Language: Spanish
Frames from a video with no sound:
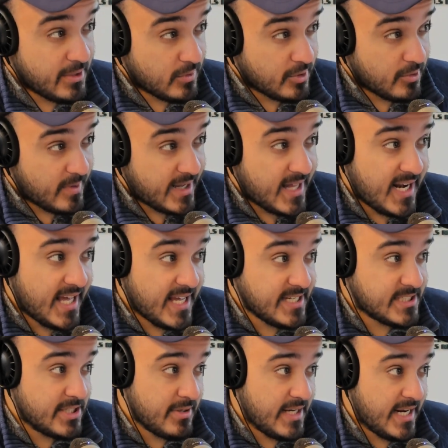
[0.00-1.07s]
cuando bajas la
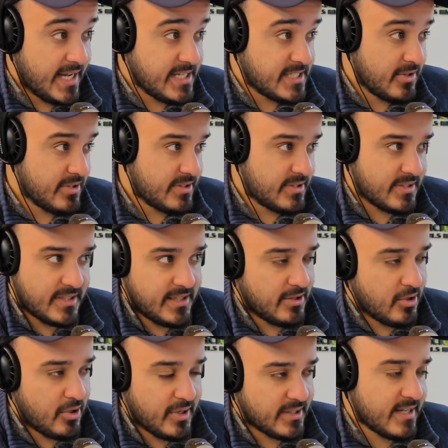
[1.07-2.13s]
ISO, la ISO
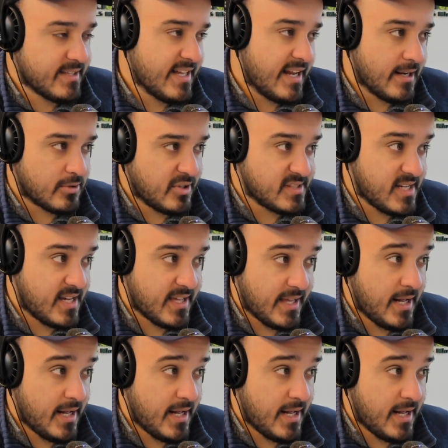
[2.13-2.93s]
no está tan actualizada. No,